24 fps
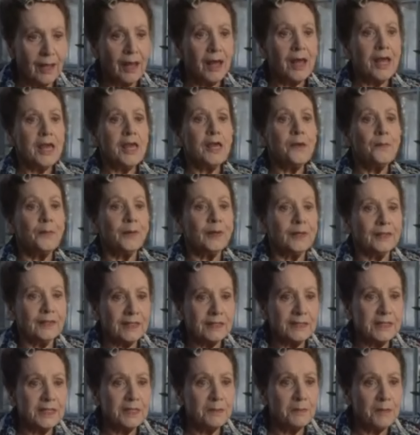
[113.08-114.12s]
а сниматься в
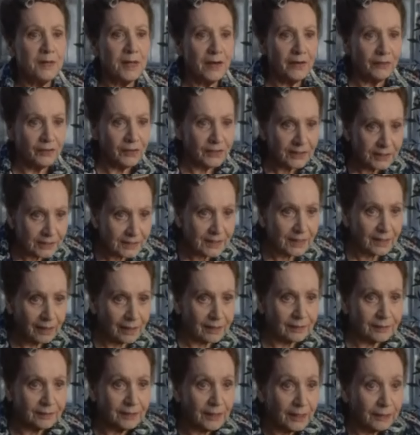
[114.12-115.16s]
кино начала еще в
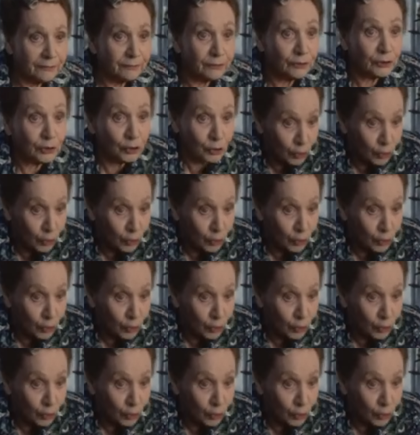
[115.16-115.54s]
студенчестве,